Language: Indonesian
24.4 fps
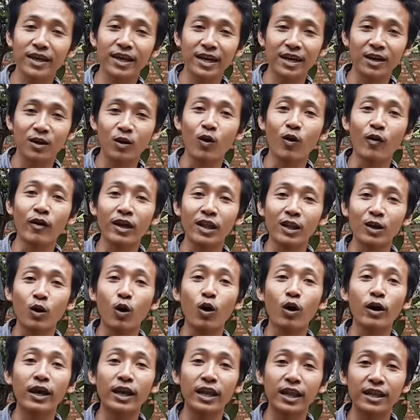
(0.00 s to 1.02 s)
yang
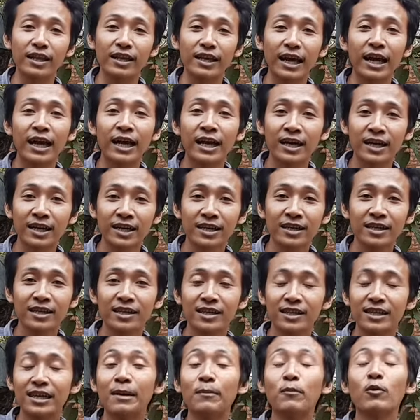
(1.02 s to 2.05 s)
gokil-gokil ya
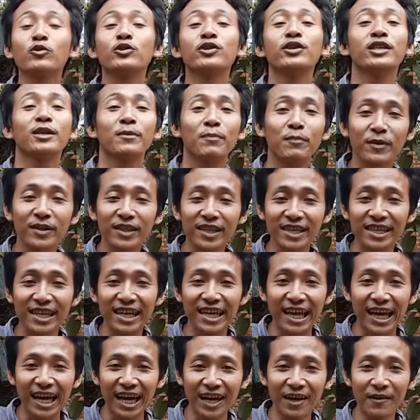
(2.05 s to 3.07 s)
yang positif intinya
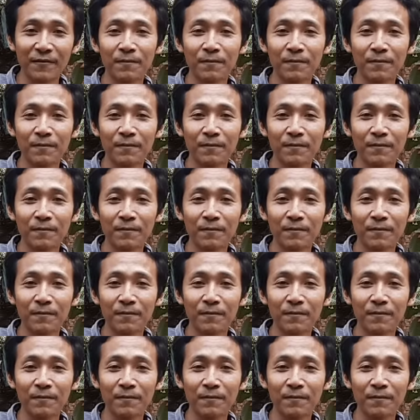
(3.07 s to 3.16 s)
ya